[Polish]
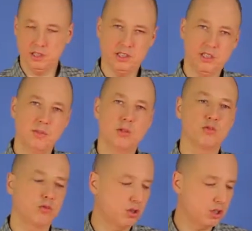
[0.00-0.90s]
XDeep o
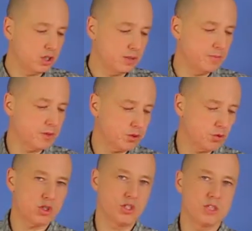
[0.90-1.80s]
długości
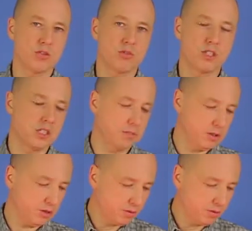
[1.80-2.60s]
130 cm